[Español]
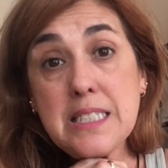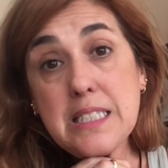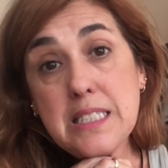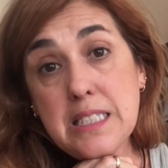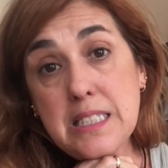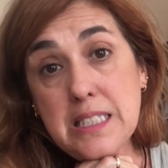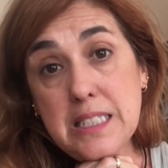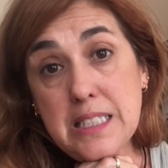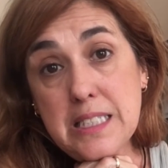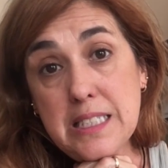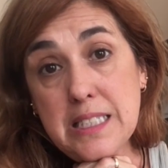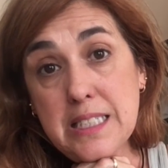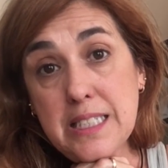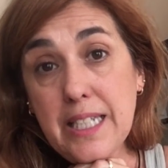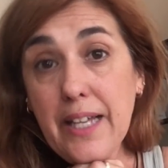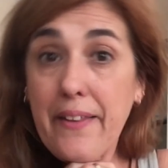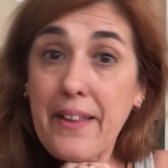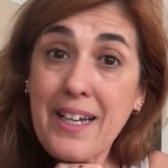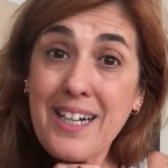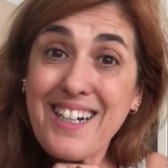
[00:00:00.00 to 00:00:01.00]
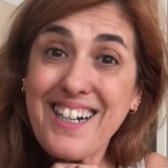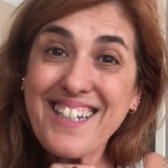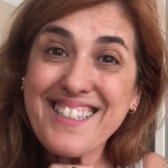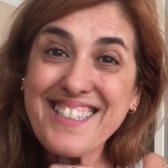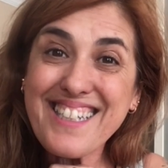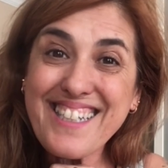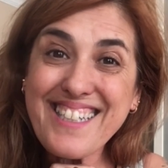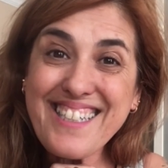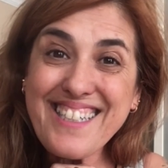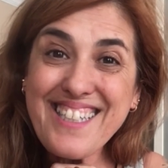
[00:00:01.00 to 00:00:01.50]
Y nada,
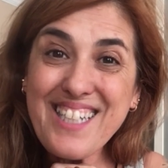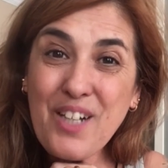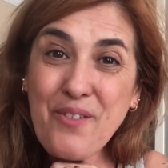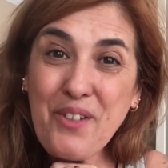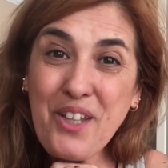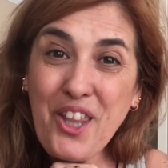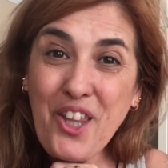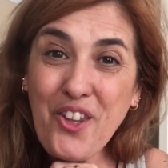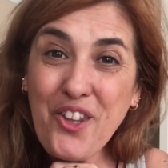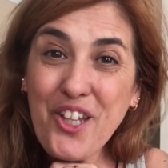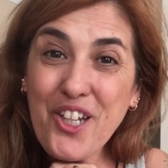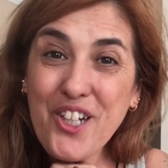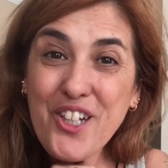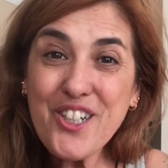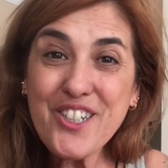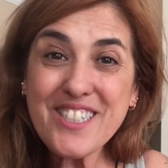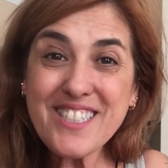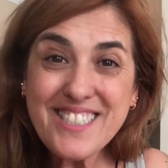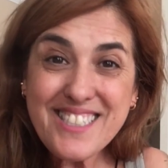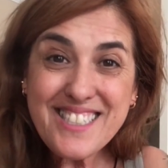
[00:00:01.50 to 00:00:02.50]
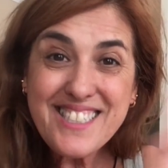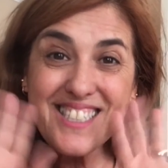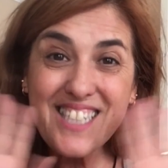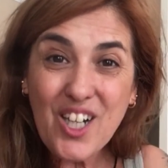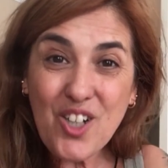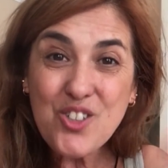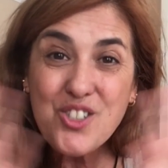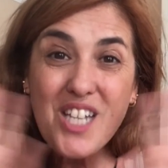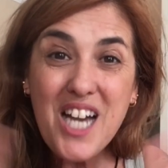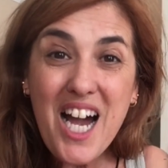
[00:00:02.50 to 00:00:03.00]
hasta aquí el vídeo de hoy.
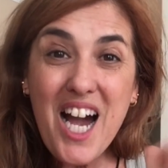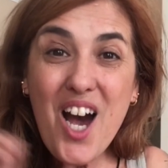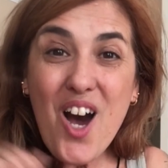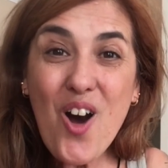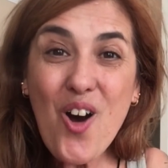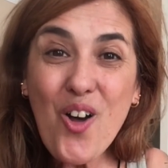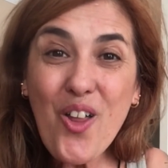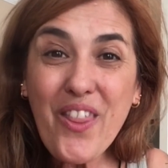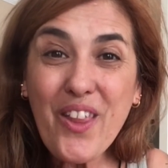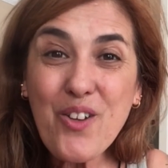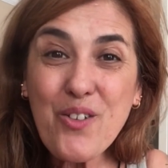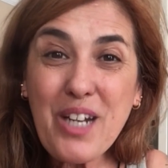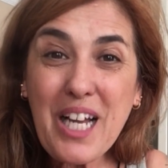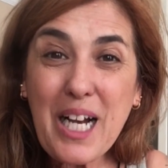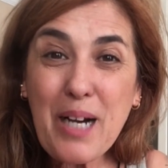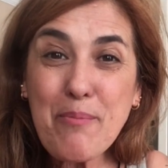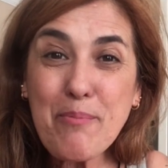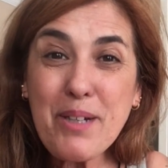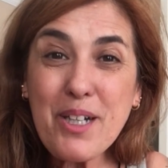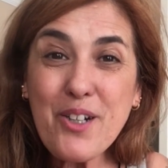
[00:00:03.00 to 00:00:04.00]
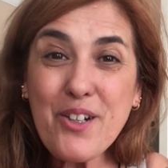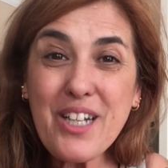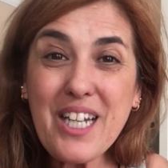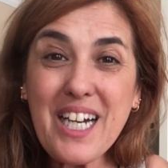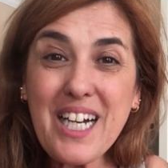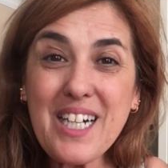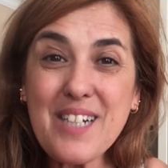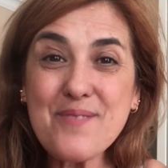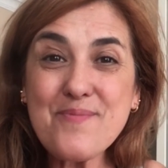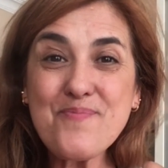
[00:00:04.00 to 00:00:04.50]
Chao, chao, de una
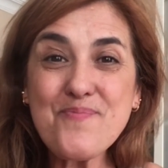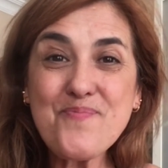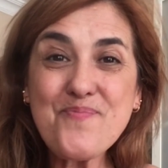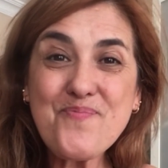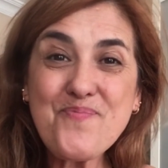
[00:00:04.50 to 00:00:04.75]
campeona.